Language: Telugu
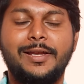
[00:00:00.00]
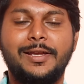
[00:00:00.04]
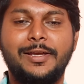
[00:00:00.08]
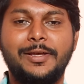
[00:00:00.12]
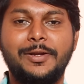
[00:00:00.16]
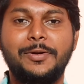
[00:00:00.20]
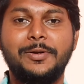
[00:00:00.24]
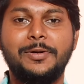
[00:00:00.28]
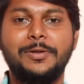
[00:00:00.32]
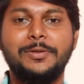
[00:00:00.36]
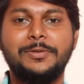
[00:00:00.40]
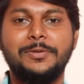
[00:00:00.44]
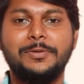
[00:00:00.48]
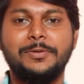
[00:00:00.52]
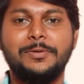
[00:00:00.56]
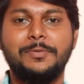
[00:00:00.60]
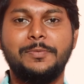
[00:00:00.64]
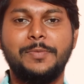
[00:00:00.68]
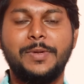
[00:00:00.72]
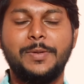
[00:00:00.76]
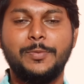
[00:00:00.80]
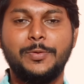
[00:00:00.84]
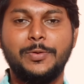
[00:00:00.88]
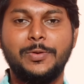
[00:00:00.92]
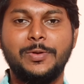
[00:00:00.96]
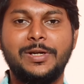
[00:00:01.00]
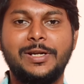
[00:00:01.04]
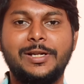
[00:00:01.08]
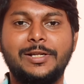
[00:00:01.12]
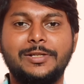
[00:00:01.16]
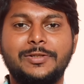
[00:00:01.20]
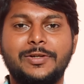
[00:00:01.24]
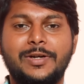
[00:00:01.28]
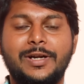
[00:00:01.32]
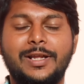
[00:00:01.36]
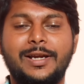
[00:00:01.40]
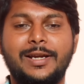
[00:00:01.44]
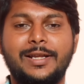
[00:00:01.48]
ఈరోజు మీ ముందు
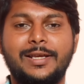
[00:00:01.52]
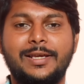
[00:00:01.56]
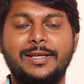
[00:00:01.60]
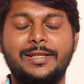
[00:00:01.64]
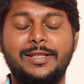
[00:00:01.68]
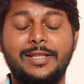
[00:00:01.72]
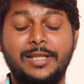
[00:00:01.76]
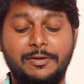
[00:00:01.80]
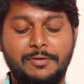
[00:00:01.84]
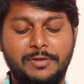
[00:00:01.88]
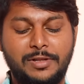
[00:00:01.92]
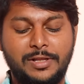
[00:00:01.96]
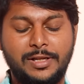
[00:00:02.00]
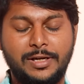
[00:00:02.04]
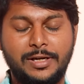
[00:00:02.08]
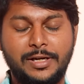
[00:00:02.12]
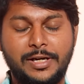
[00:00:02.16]
నిల్చోవడానికి దేవి